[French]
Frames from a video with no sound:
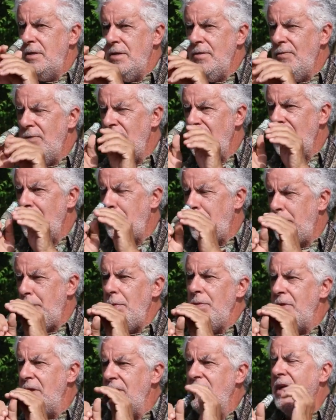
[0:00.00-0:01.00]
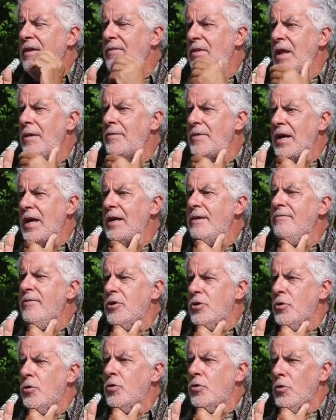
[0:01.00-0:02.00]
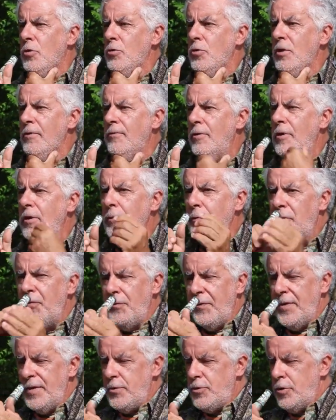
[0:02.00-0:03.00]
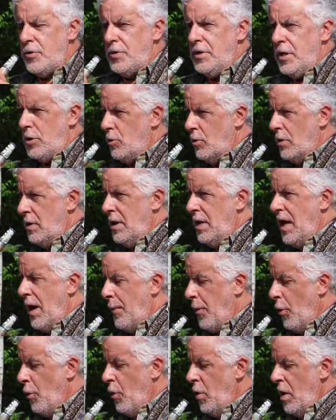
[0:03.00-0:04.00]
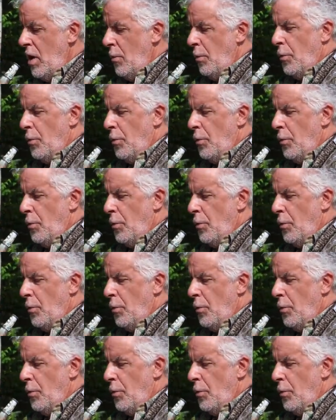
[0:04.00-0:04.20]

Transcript: si vous voulez, si vous avez de la misère avec votre contrôle de volume, vous pouvez juste détourner la peau,